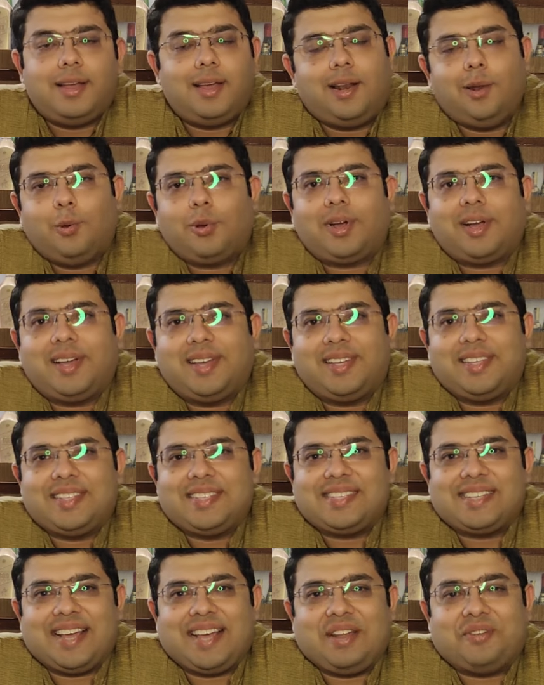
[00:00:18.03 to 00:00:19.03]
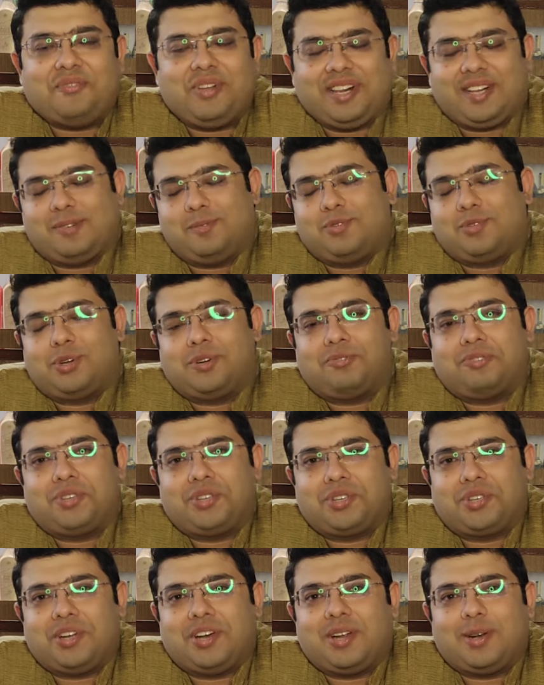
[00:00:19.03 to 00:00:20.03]
Hello guys and welcome to
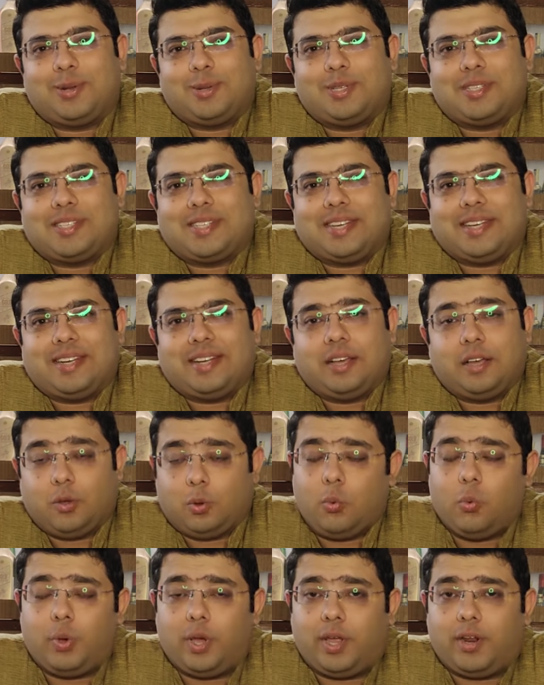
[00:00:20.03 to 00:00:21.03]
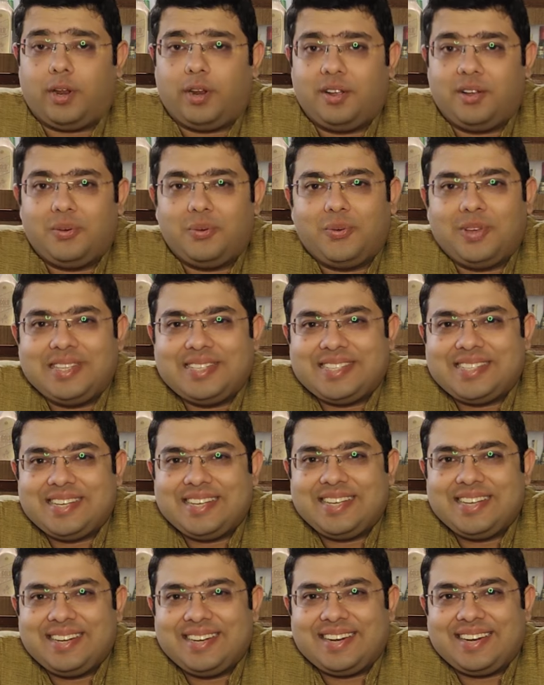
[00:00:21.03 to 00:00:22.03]
Aficionados Den where we stay
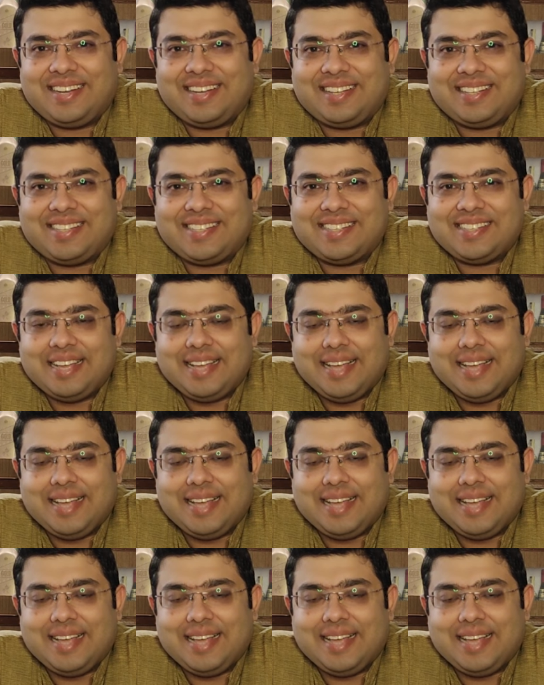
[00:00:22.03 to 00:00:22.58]
in class